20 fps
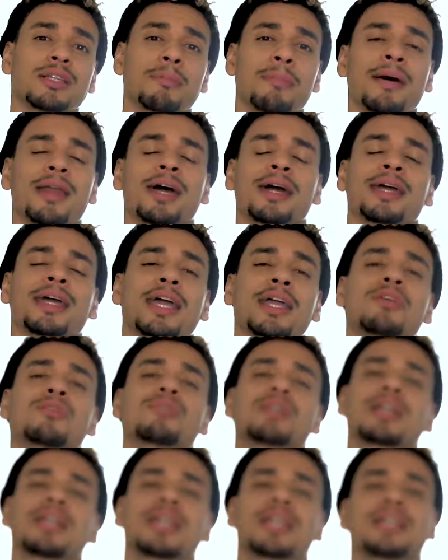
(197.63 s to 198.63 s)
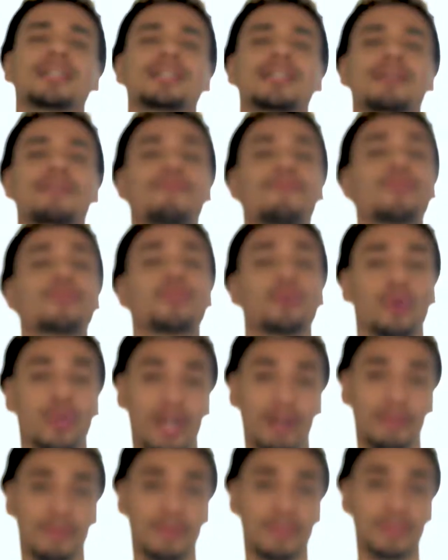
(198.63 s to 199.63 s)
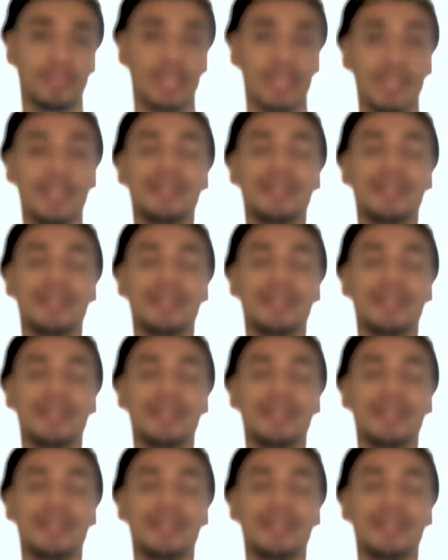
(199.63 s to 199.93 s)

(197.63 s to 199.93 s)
para aquellos que quieren ser fotógrafos